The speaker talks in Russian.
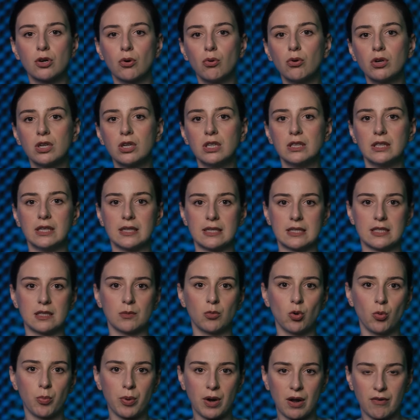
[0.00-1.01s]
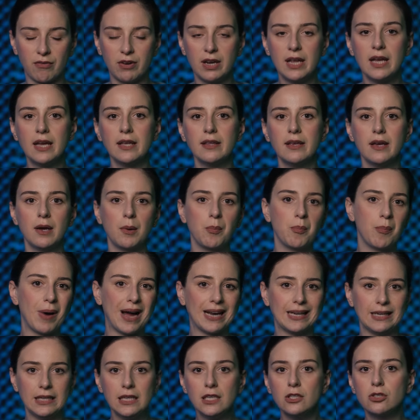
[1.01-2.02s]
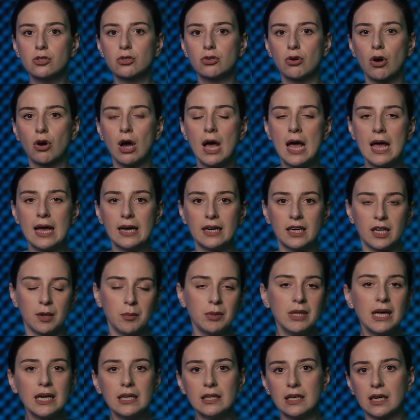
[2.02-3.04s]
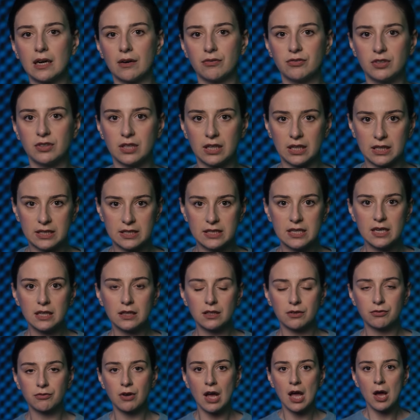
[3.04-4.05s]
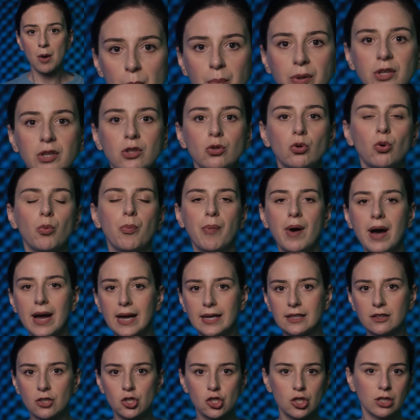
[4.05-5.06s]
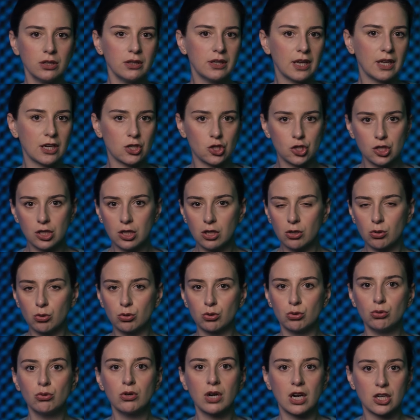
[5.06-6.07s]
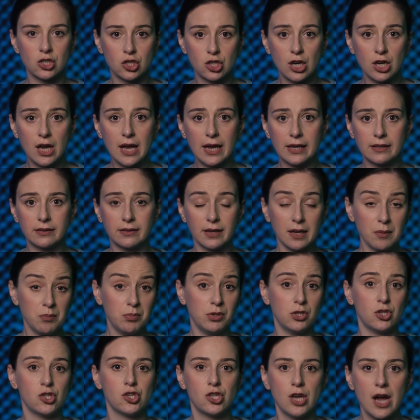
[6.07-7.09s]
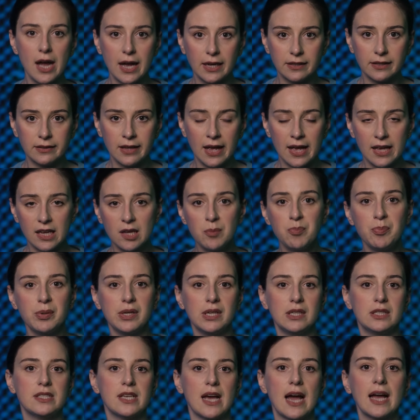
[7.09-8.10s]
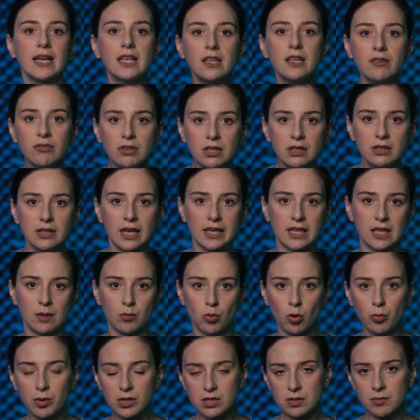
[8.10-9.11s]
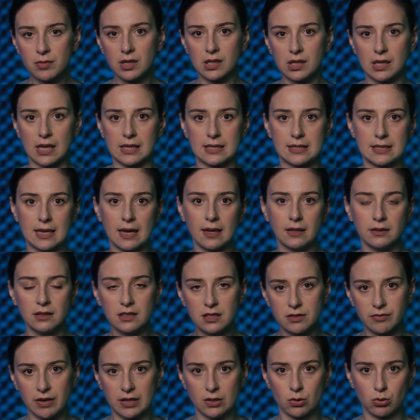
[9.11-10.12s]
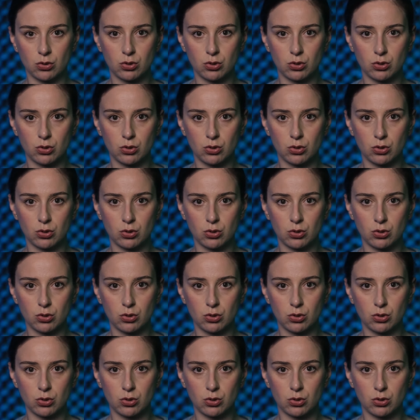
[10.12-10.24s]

органы самоуправления, полицию, криминальных авторитетов, подкупает, шантажирует, угрожает, обещает и перетягивает таким образом голоса на свою